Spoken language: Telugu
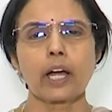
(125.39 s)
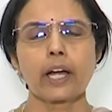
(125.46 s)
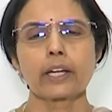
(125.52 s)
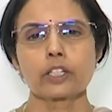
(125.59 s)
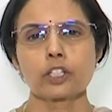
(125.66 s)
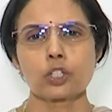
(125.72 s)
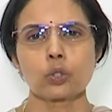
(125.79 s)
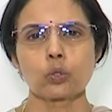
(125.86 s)

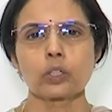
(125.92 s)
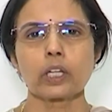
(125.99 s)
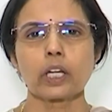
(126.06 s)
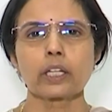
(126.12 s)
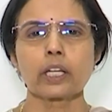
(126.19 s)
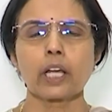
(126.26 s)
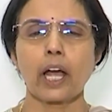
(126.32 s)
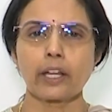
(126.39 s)
ఆయన
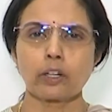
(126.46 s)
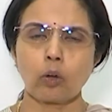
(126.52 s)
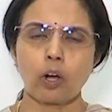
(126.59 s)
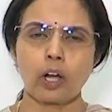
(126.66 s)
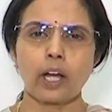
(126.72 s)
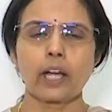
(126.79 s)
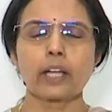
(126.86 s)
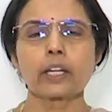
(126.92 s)
చూడటానికి ఆయన
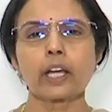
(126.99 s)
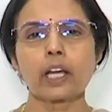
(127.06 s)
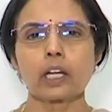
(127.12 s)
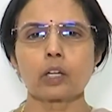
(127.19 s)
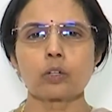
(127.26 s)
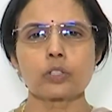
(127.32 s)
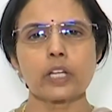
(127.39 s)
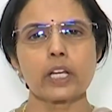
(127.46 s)
ఒక్క ఆయనే
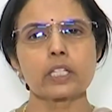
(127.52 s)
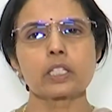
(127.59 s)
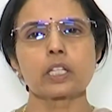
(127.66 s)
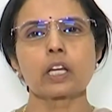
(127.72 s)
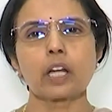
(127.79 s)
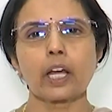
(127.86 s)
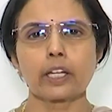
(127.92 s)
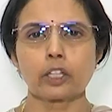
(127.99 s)
అలౌ
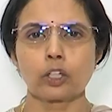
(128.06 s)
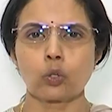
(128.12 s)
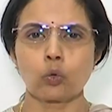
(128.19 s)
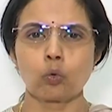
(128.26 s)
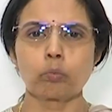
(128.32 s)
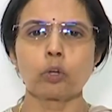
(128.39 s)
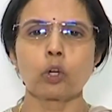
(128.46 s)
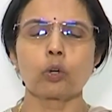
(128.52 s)
చేస్తారు ఆయన
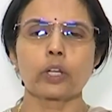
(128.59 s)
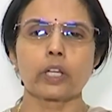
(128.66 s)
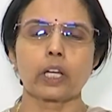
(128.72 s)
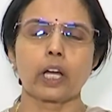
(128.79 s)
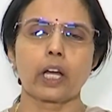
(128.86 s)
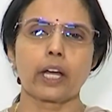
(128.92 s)
రూమ్లోకి